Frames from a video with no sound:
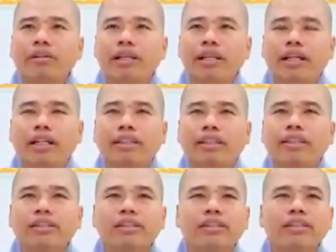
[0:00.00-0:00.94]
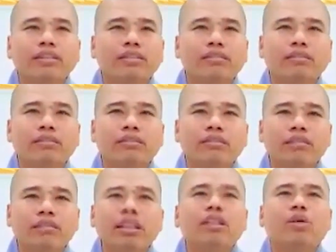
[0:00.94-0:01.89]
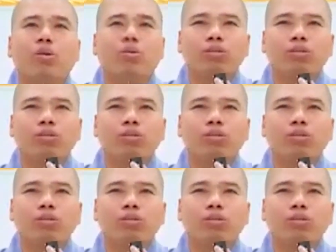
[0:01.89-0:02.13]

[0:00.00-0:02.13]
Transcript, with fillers: cái từ trường kinh khủng lắm.